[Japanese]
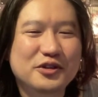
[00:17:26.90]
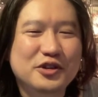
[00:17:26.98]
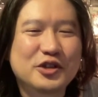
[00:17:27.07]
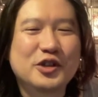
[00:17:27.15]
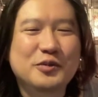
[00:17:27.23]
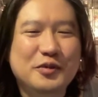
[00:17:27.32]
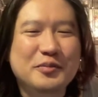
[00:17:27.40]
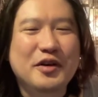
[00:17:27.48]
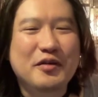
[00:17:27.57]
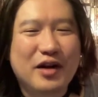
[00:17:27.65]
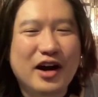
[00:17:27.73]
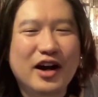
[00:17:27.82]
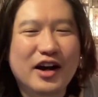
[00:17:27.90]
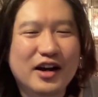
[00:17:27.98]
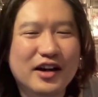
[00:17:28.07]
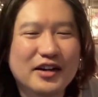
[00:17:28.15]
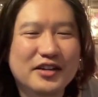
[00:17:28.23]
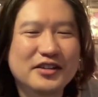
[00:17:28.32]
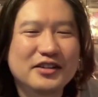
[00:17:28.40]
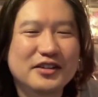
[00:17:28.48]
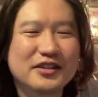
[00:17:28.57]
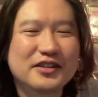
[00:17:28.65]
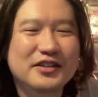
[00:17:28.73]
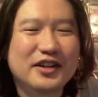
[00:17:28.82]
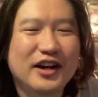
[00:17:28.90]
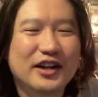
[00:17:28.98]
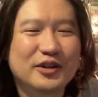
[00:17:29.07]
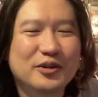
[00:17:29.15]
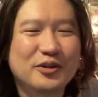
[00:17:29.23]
グループ名はあの